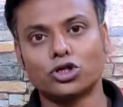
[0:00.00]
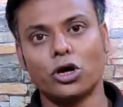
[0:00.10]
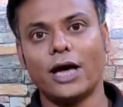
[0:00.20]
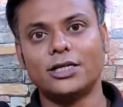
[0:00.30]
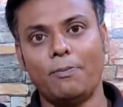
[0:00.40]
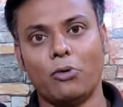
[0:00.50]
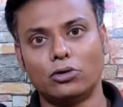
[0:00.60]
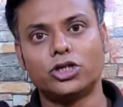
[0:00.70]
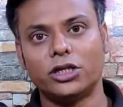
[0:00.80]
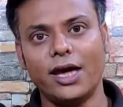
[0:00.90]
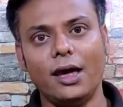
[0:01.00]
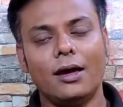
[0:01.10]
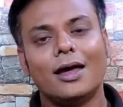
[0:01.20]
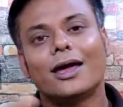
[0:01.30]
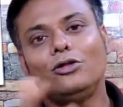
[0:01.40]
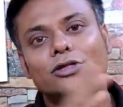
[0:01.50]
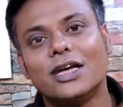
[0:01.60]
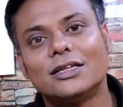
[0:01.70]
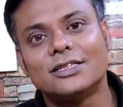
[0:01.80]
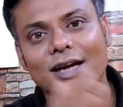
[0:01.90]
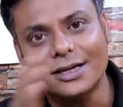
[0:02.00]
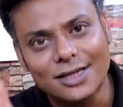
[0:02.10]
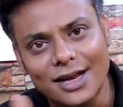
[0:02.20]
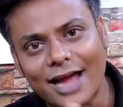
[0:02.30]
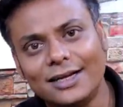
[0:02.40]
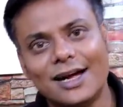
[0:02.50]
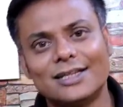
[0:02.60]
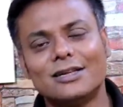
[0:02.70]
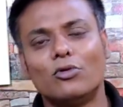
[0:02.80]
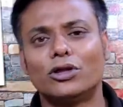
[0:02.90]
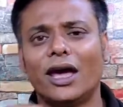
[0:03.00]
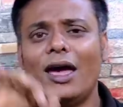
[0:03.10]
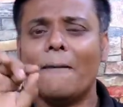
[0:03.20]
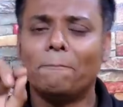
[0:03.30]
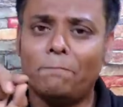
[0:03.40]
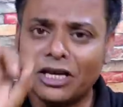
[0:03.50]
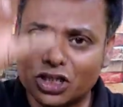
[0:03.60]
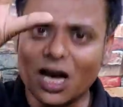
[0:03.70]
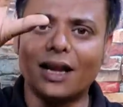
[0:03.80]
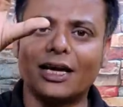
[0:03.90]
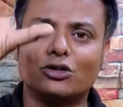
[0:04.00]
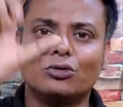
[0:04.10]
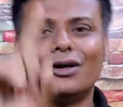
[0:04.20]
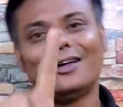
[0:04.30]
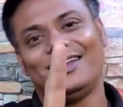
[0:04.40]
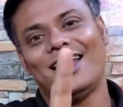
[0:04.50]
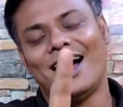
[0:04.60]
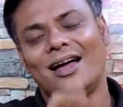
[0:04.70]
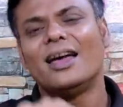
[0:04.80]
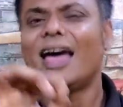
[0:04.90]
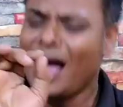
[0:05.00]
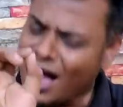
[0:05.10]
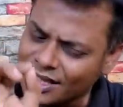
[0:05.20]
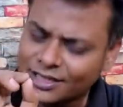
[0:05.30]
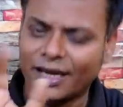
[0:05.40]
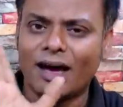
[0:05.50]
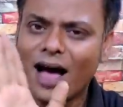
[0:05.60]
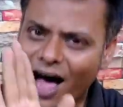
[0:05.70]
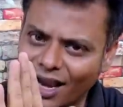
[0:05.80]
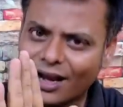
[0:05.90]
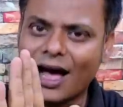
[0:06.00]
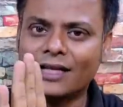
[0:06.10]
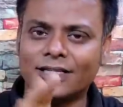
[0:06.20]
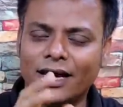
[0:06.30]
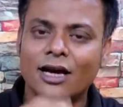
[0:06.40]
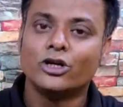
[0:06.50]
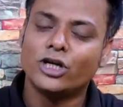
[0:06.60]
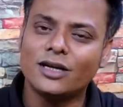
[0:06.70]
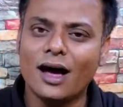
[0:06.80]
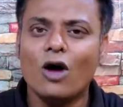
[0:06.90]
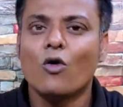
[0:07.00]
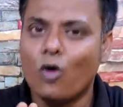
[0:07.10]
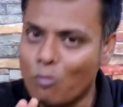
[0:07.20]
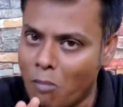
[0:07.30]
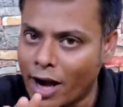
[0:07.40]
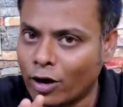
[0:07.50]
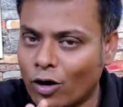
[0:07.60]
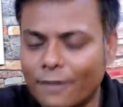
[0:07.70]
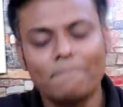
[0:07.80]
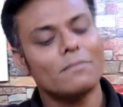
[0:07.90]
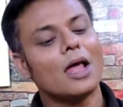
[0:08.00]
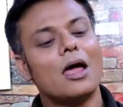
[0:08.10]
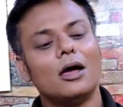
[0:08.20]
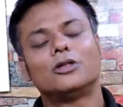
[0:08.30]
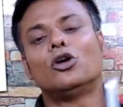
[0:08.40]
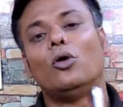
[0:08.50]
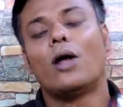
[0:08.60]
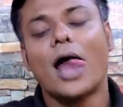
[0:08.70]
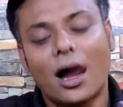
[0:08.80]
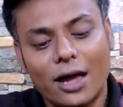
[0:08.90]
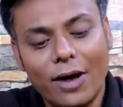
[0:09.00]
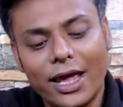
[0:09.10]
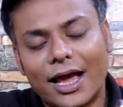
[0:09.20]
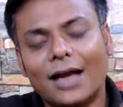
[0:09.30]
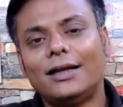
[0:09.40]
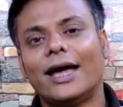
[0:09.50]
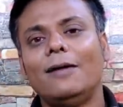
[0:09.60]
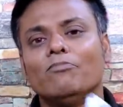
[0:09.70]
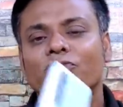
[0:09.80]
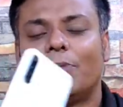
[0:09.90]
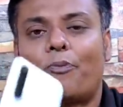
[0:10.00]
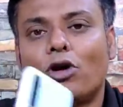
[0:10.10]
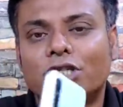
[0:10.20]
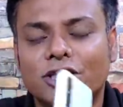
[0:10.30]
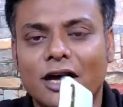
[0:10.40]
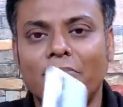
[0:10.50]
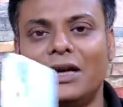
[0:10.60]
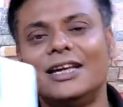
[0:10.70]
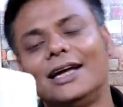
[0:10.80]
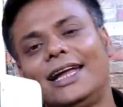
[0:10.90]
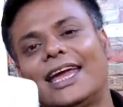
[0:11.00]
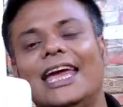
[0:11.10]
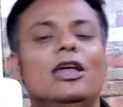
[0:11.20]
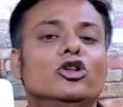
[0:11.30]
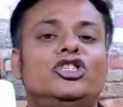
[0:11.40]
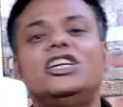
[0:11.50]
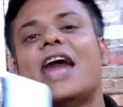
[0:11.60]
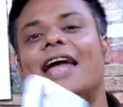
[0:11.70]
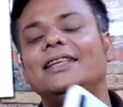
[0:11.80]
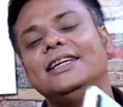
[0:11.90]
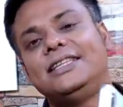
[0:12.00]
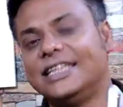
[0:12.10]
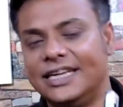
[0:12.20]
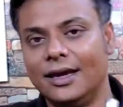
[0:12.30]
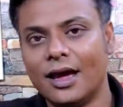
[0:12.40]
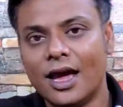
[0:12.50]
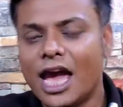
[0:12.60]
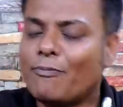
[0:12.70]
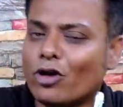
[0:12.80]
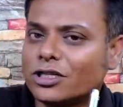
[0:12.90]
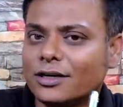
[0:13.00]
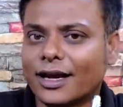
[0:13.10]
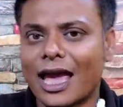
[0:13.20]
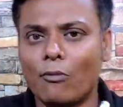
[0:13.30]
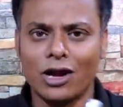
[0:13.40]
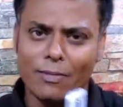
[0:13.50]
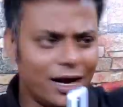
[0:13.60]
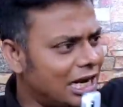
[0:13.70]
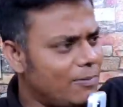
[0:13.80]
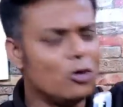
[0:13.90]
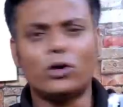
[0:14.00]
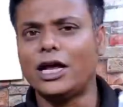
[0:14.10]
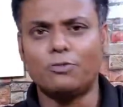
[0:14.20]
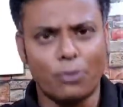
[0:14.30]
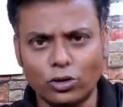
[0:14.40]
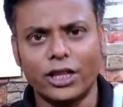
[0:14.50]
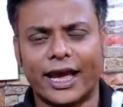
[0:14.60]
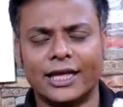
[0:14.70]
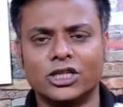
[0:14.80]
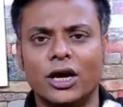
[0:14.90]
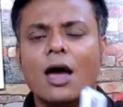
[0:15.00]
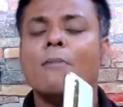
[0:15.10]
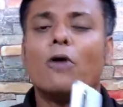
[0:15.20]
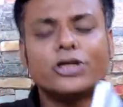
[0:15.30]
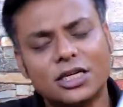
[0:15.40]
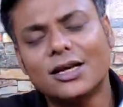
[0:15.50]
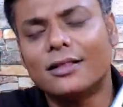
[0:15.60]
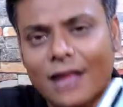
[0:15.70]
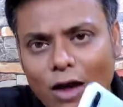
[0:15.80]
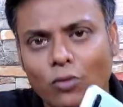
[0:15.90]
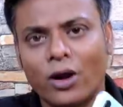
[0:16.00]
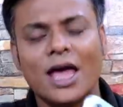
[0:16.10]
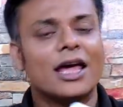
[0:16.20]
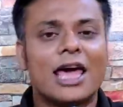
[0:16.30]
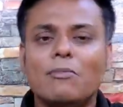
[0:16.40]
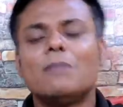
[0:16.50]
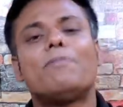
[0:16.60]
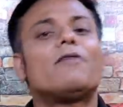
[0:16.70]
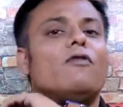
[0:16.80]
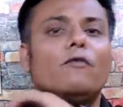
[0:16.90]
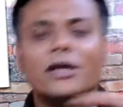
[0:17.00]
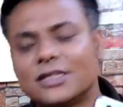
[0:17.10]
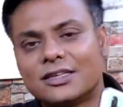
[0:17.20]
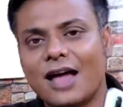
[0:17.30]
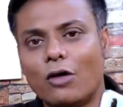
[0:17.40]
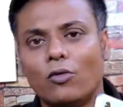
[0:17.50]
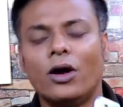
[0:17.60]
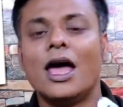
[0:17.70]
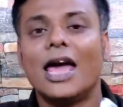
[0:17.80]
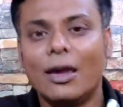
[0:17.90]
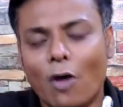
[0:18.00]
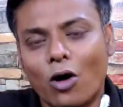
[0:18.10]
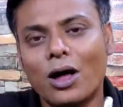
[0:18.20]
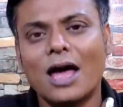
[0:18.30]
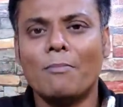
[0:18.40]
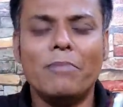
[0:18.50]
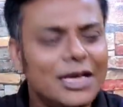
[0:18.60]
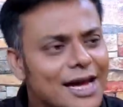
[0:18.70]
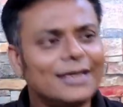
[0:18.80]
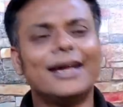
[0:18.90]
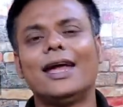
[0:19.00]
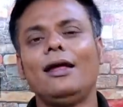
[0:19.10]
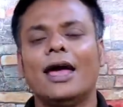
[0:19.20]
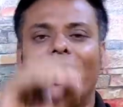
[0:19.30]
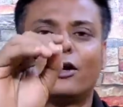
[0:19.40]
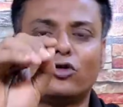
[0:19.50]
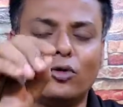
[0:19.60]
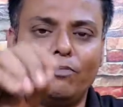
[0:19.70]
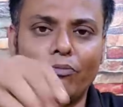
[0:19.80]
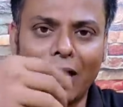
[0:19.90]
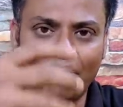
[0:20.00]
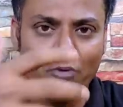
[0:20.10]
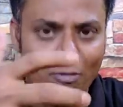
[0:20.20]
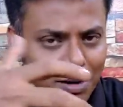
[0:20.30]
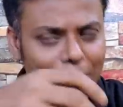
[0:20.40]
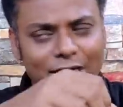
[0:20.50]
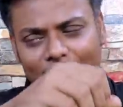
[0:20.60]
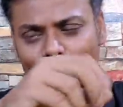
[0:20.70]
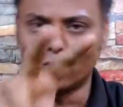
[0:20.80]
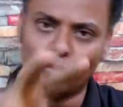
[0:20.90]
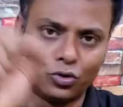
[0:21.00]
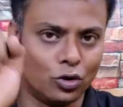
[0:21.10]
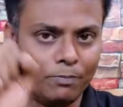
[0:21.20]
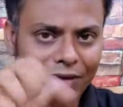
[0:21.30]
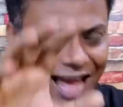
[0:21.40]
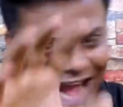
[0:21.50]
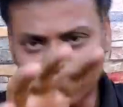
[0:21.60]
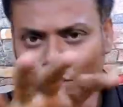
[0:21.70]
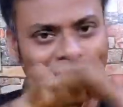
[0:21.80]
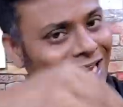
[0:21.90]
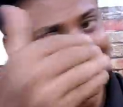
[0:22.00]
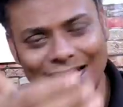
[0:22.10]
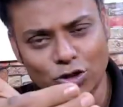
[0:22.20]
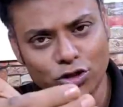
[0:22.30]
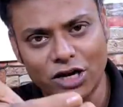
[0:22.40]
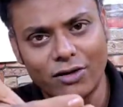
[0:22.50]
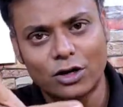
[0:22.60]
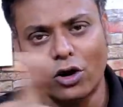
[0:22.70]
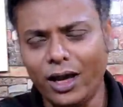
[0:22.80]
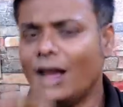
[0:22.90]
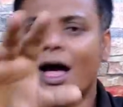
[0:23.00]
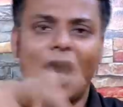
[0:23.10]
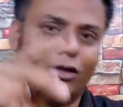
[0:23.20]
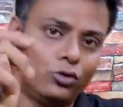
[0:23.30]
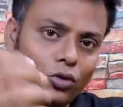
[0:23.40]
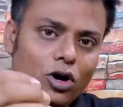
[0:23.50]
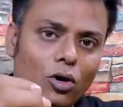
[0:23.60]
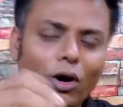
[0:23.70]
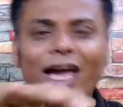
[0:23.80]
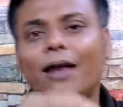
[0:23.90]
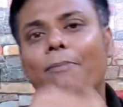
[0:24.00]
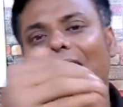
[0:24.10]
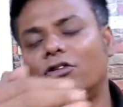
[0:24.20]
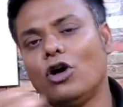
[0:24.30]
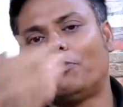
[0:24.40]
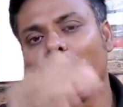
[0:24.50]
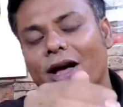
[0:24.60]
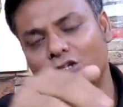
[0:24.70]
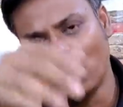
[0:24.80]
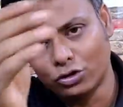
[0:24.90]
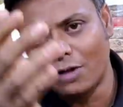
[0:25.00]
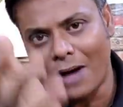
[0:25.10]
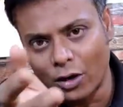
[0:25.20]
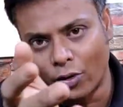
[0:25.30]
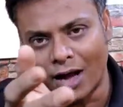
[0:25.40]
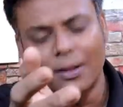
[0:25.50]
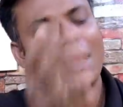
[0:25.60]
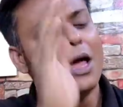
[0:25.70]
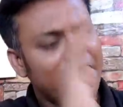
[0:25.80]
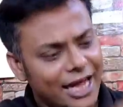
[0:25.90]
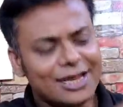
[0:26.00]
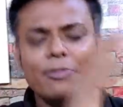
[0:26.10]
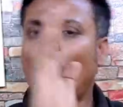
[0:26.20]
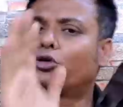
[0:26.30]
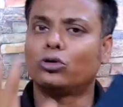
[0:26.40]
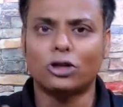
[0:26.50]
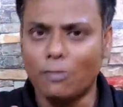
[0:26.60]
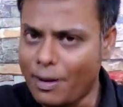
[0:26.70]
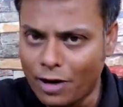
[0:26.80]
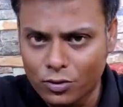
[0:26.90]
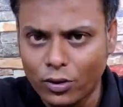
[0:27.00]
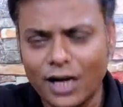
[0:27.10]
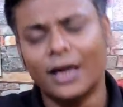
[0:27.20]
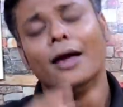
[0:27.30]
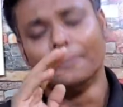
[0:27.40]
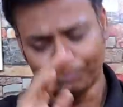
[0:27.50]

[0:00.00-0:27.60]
অবশ্যই আছে বুক চিটিয়ে কিন্তু সিক্সটি হার্টস আর নাইনটি হার্টসের মধ্যে বিশাল কিছু না আছে হালকা আছে সেটা খুব মাইনর চলুন এবার এখানটাই যে প্রসেসর মিডিয়াটেক হিলিও জি নাইনটি টি এই প্রসেসরটা কেমন আমরা রেডমি নোট এইট প্রোতে দেখেছি প্রসেসর দারুণ গেমিং পারফরমেন্স দারুণ এবং মিডিয়াটেকের একটু মানে প্রবলেম কি জানেন তো দুটো এক তো হিটিং ইস্যু জেনারেট করে আর দুই হলো এর ব্যাটারি অপটিমাইজেশন অতটা ভালো না এটা আমি অতটা তো ব্যবহার করিনি